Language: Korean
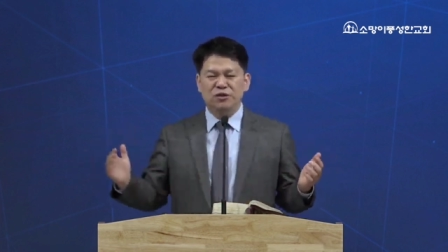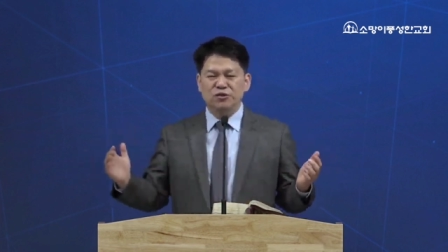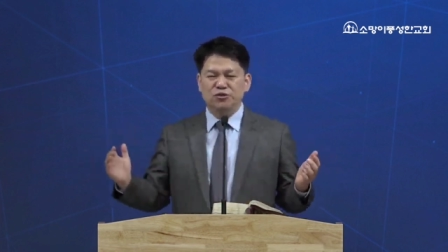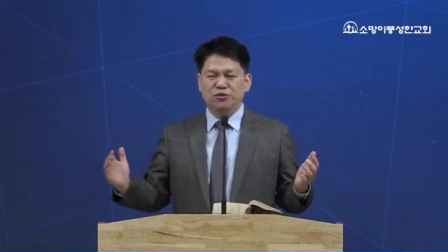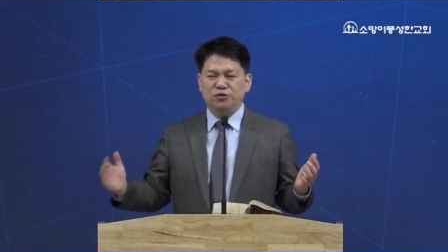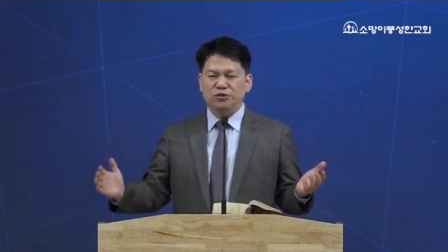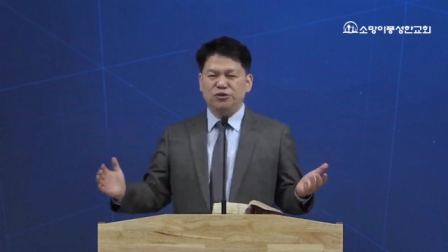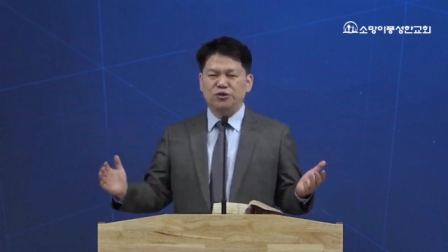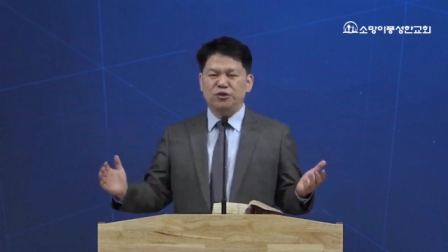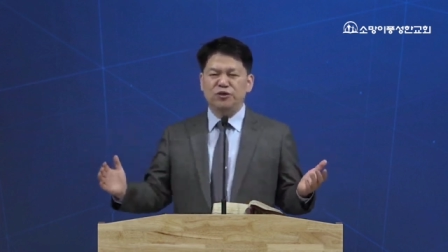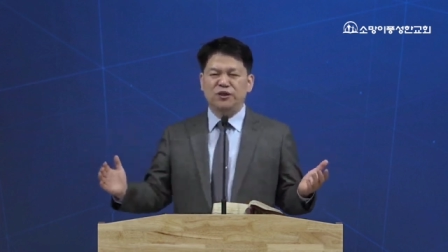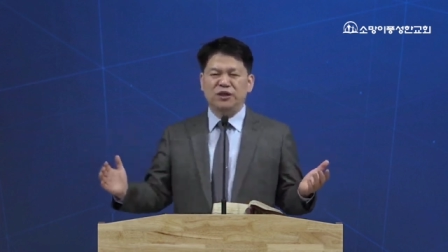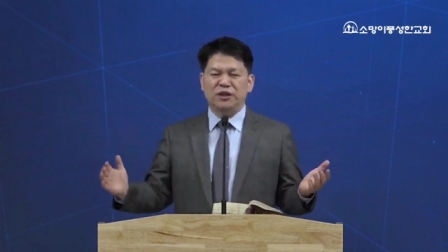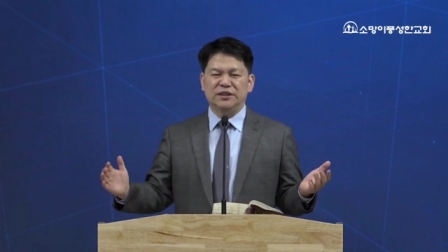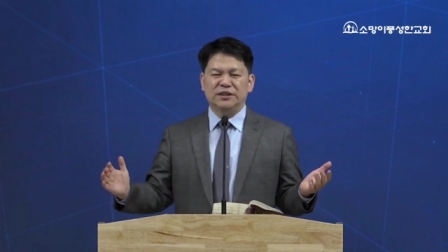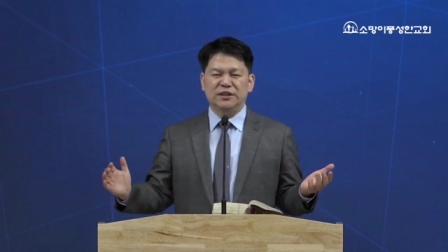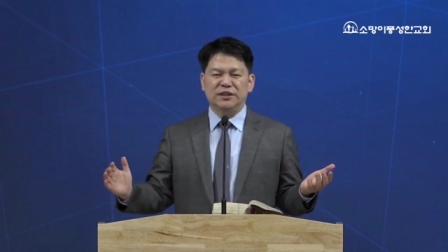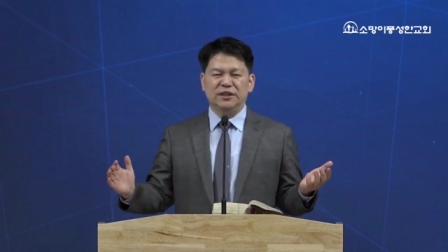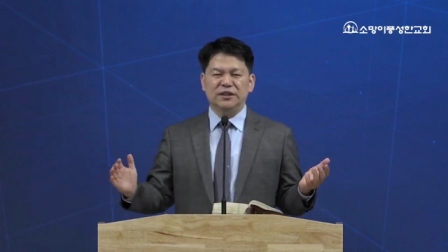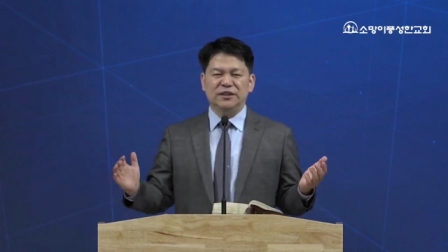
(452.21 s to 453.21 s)

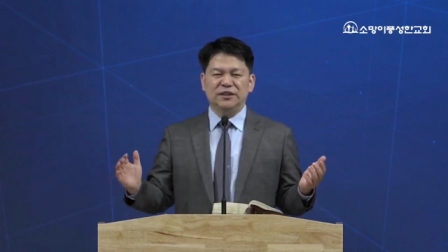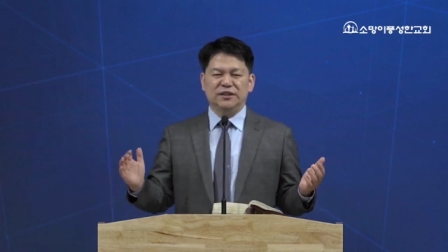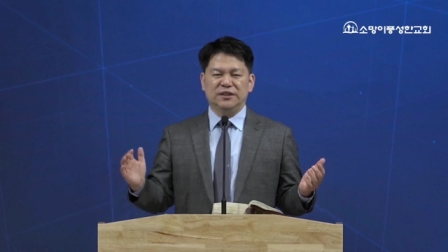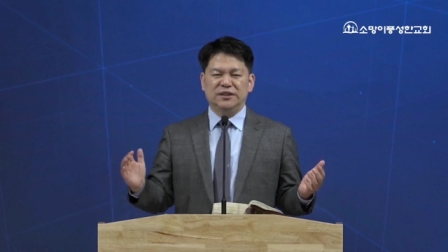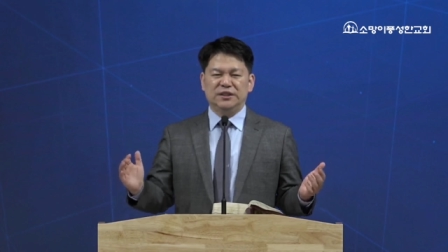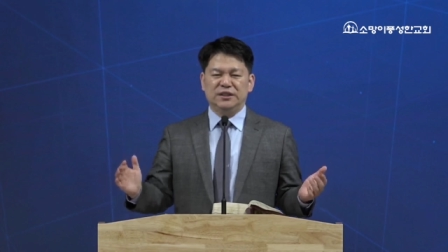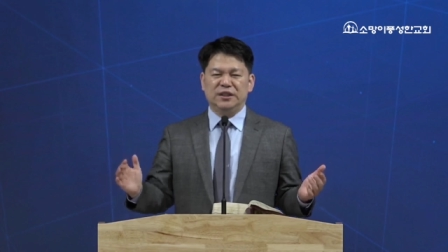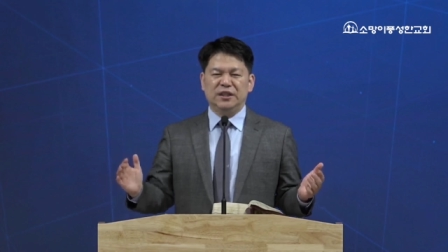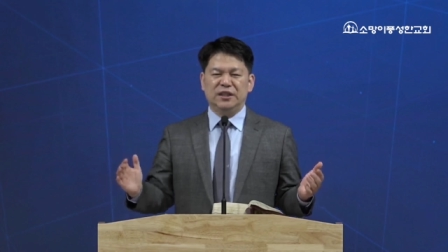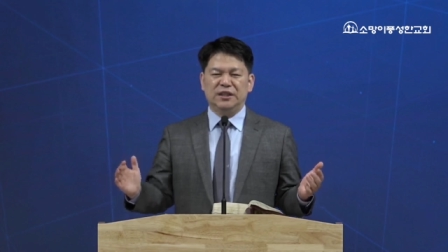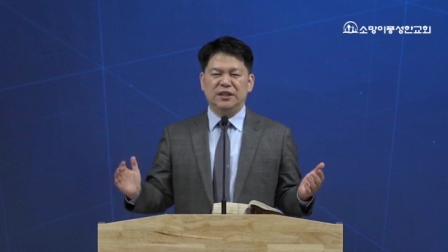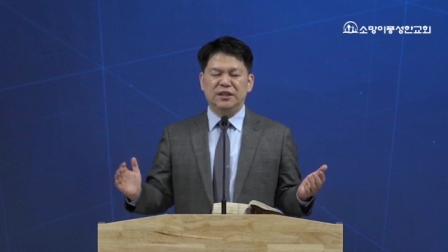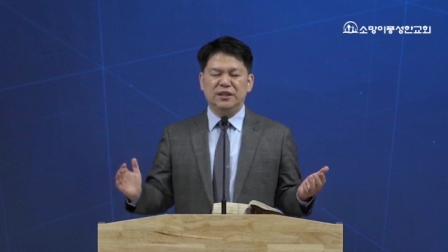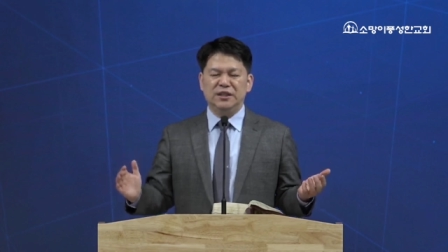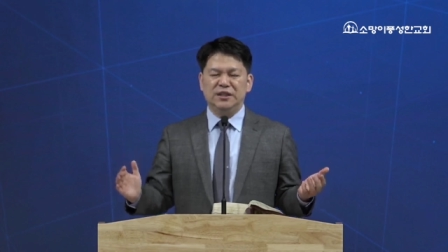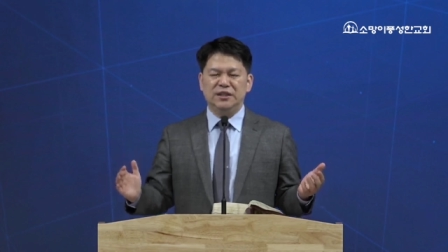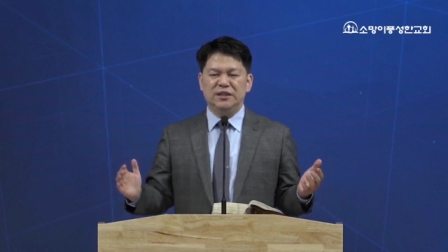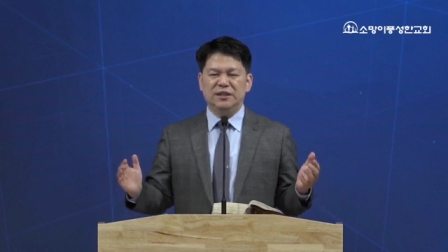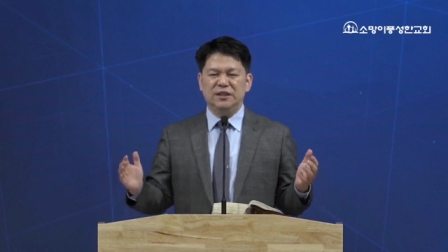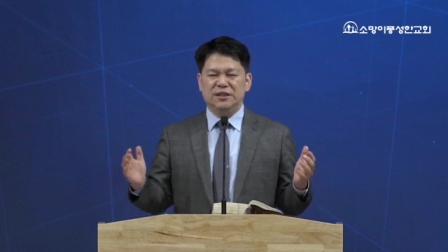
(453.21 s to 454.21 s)
출정까지
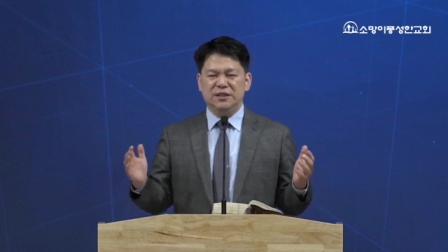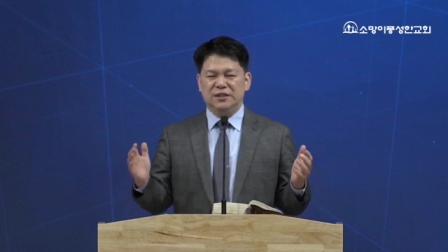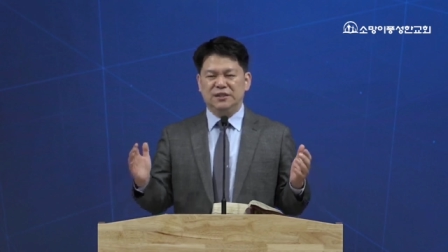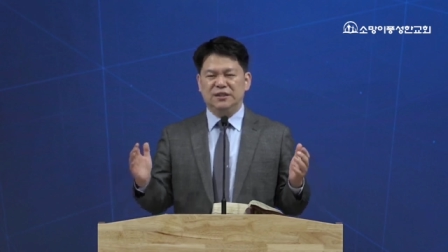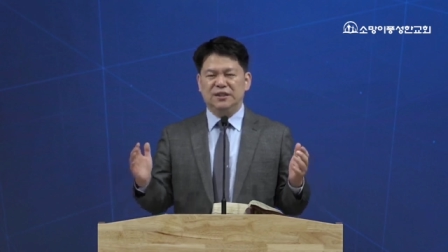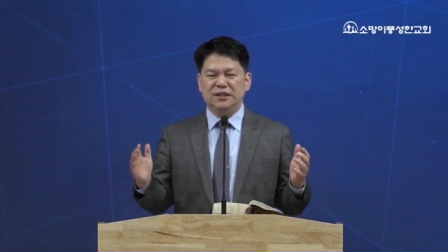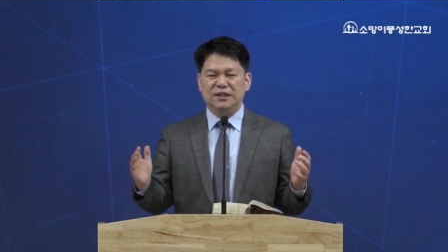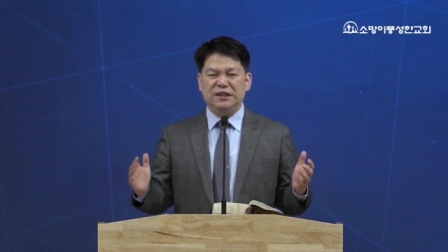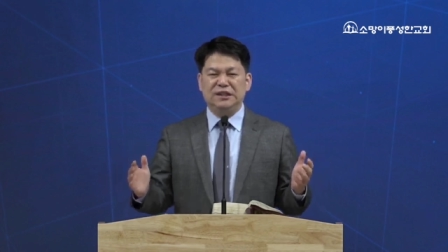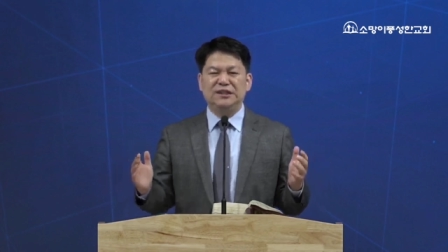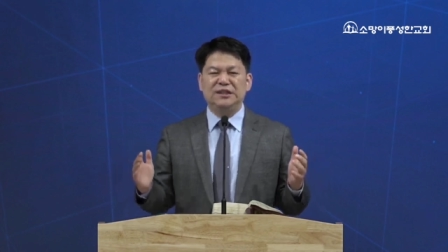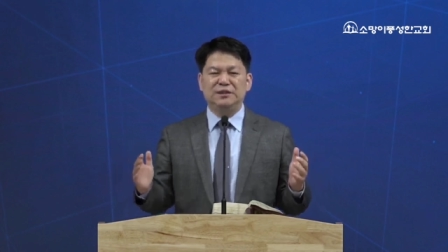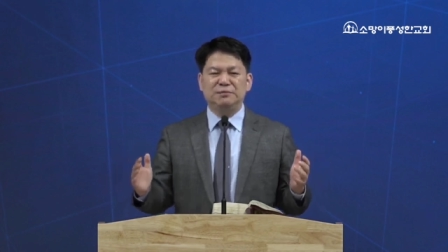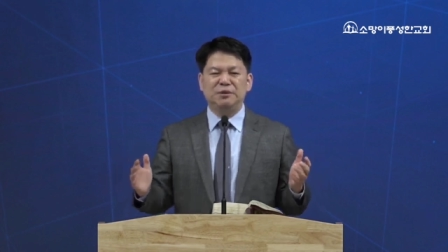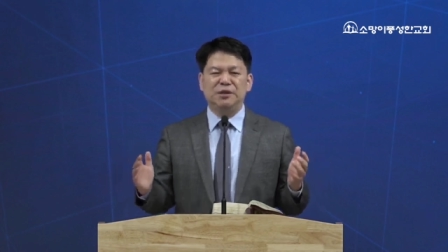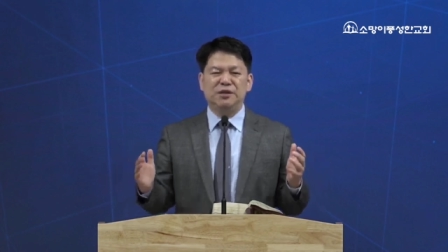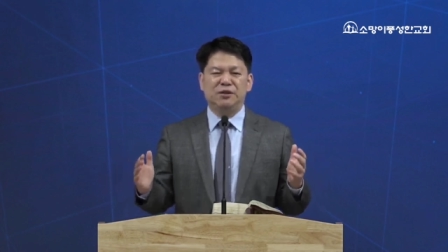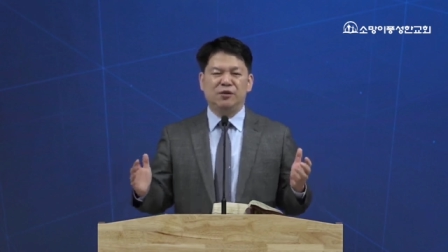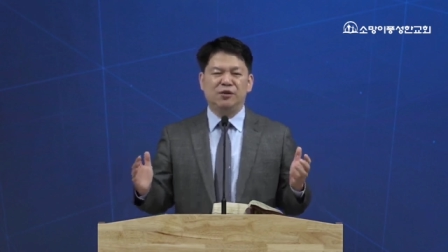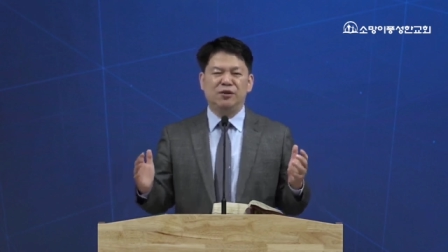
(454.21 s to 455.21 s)
시간이
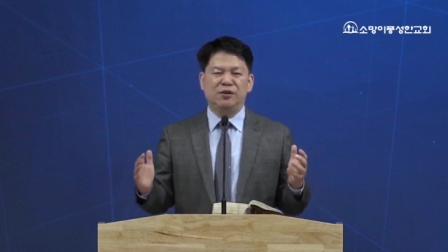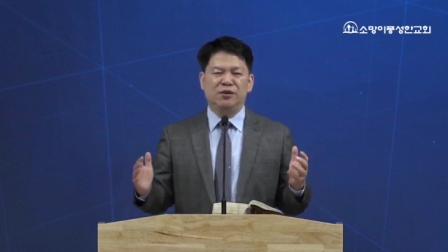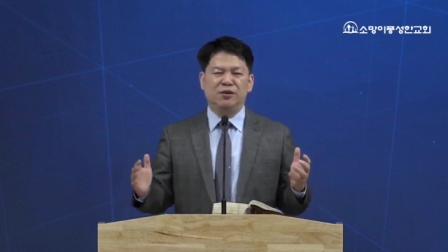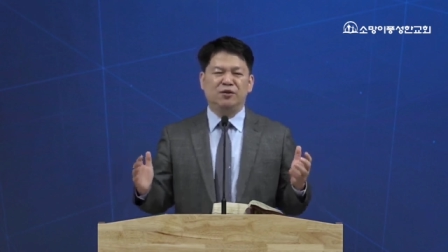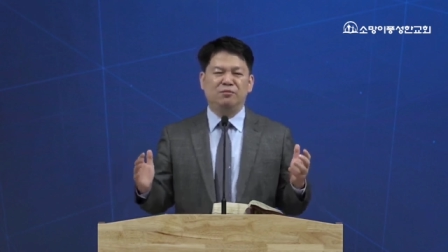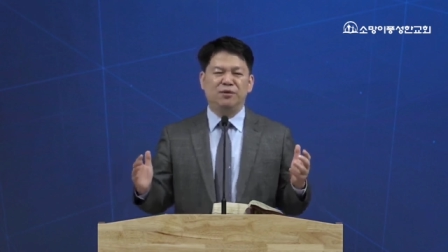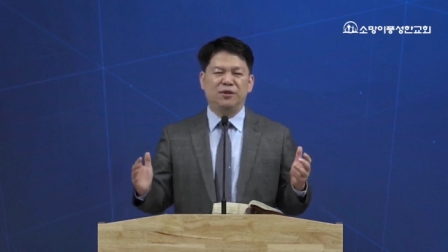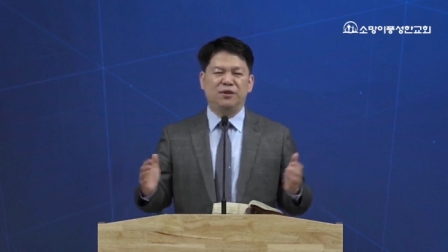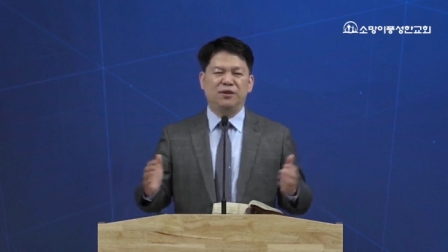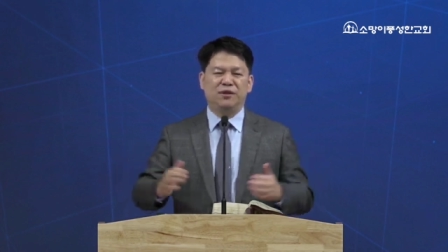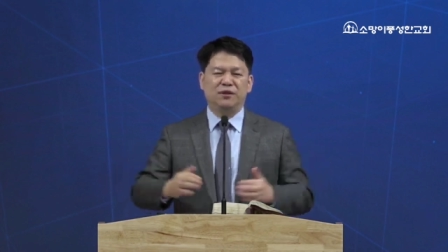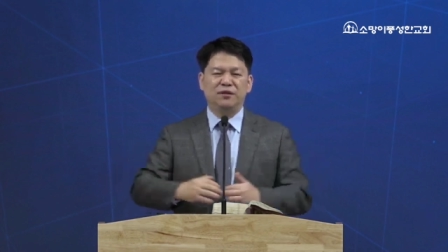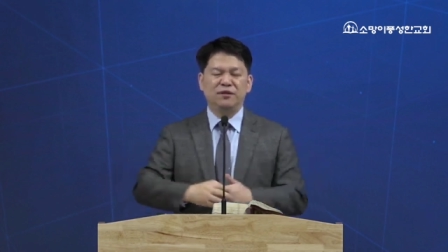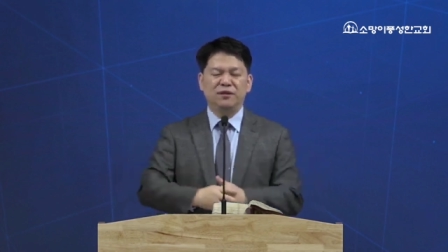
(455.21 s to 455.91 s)
20일 걸리는 겁니다.